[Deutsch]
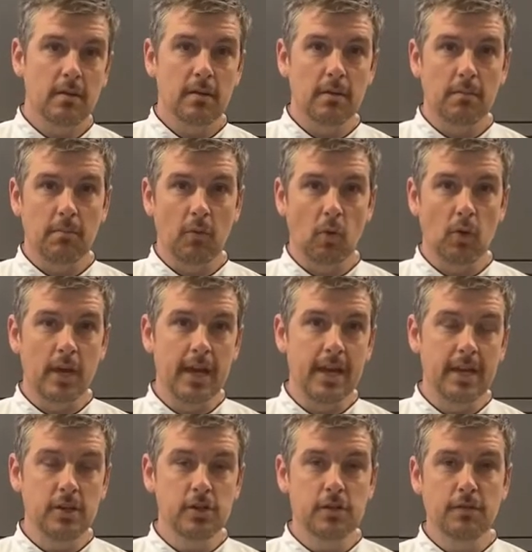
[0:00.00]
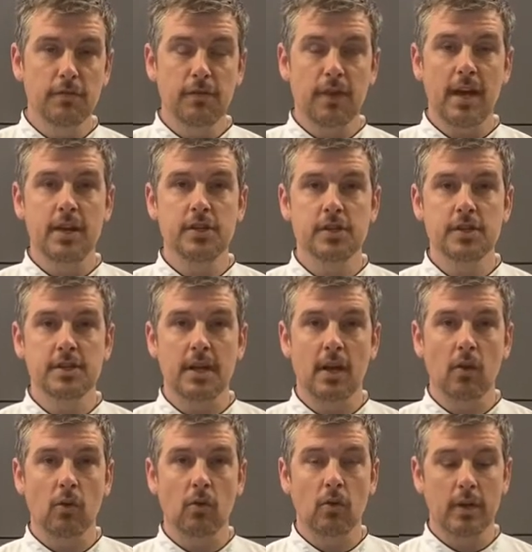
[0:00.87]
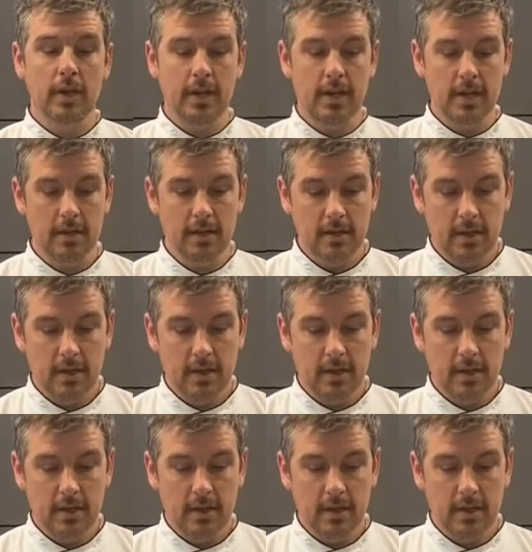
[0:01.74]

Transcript: oder Hähnchenfleisch ist auch okay.